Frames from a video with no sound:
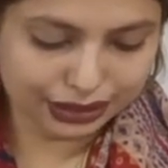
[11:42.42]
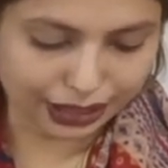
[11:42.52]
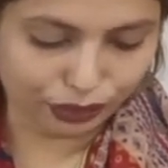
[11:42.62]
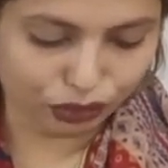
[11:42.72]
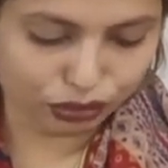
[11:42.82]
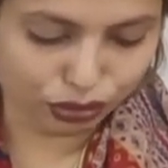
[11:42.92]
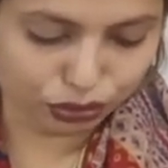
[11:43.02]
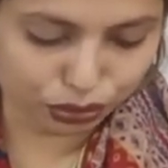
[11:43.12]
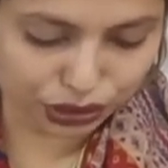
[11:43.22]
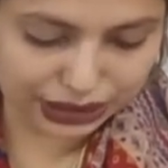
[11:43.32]
যাই হোক তো
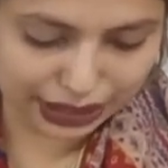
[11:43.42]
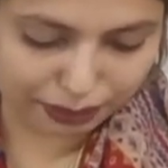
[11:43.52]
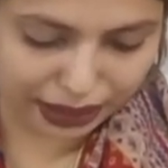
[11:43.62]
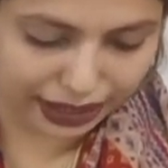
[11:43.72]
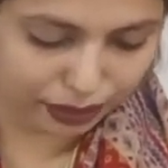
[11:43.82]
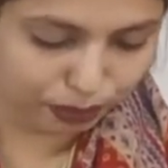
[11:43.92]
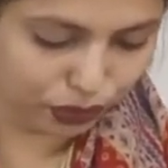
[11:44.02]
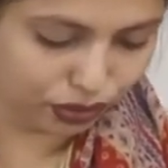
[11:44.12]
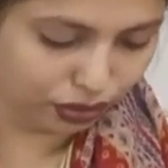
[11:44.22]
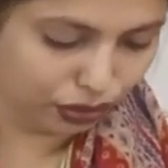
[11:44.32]
কুষ্টিয়া
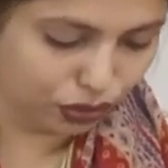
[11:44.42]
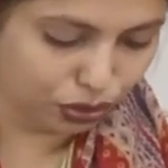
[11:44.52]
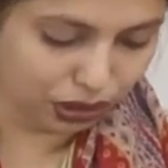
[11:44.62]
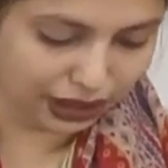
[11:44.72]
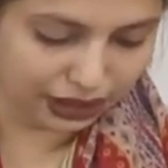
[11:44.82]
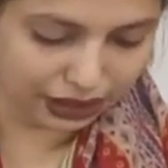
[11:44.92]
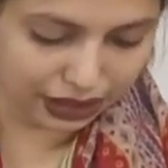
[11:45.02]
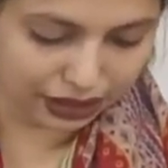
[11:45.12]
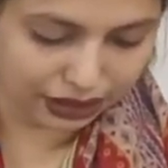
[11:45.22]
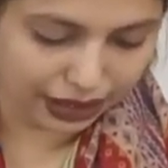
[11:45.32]
মেহেরপুর
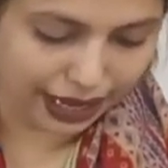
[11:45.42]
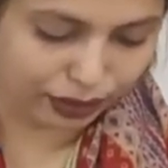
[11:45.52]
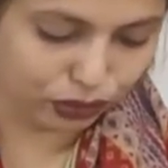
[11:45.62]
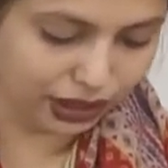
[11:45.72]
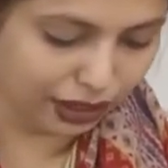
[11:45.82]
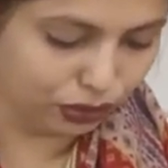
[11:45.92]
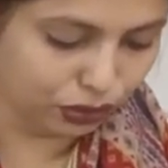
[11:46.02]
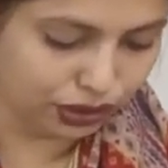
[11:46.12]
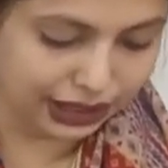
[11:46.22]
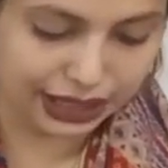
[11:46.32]
চুয়াডাঙ্গা একদা
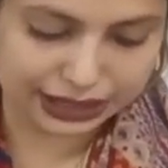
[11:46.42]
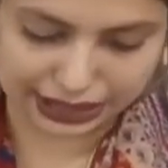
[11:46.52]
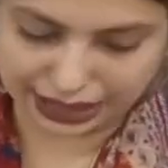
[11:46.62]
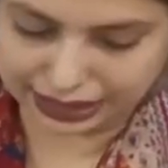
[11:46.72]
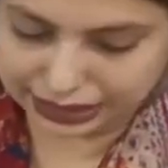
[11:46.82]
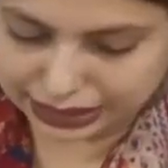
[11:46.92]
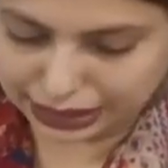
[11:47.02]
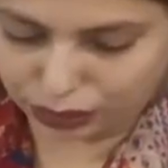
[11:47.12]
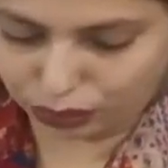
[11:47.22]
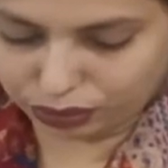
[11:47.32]
নদিয়া জেলাধীন
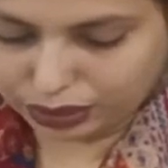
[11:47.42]
ছিল